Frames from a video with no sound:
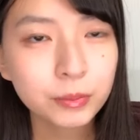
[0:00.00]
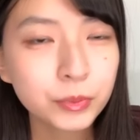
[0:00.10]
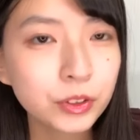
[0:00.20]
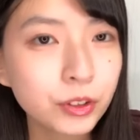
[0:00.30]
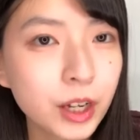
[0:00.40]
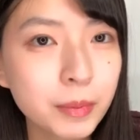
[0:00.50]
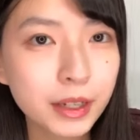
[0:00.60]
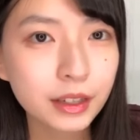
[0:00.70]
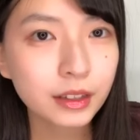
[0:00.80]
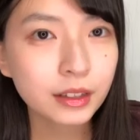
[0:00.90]
富
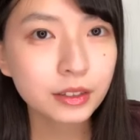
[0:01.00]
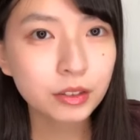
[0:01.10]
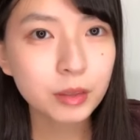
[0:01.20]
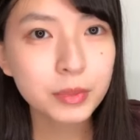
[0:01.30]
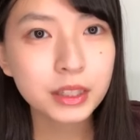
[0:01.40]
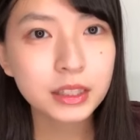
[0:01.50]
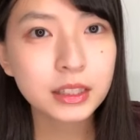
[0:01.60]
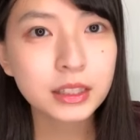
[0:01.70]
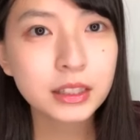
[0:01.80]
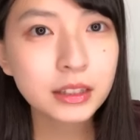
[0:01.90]
山富山
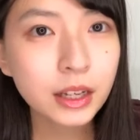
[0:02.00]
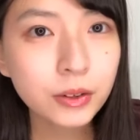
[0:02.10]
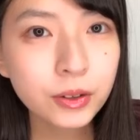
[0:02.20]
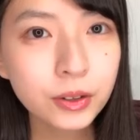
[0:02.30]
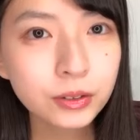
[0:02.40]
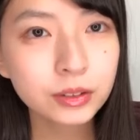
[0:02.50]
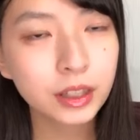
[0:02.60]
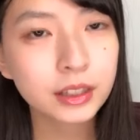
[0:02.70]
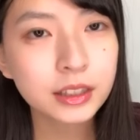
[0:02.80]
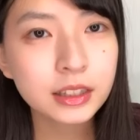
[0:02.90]
に行ったよって